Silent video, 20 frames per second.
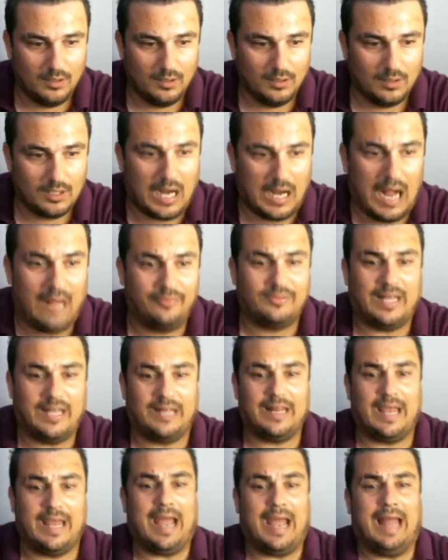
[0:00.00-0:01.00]
Kante
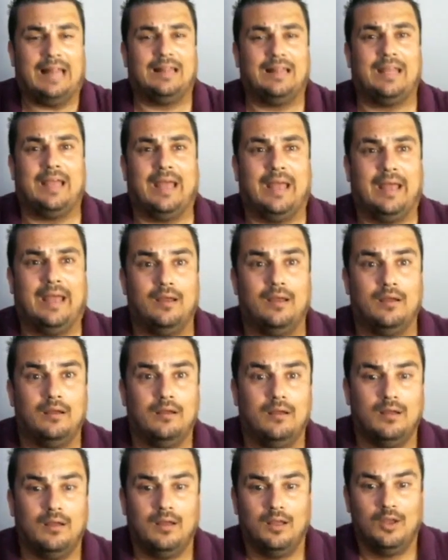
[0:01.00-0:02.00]
de geldi.
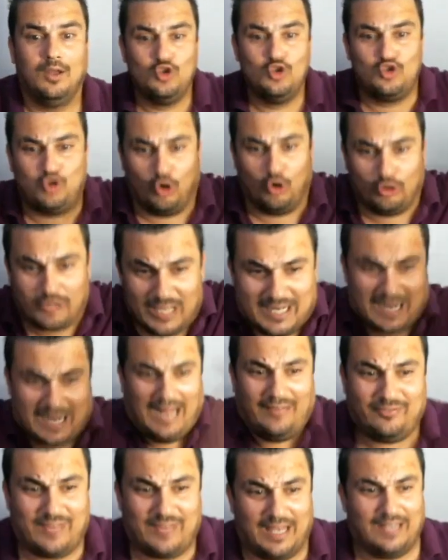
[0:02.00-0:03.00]
Şoti
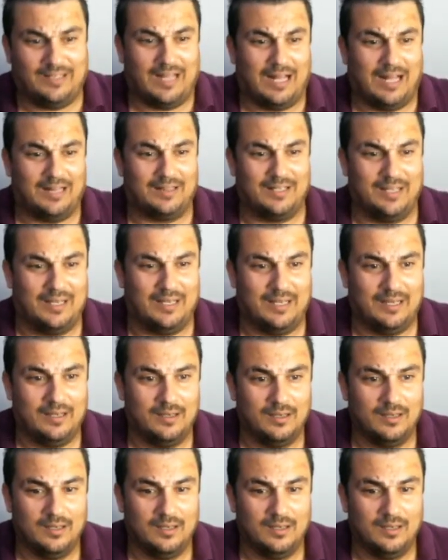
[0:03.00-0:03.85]
Kante'yi de aldı.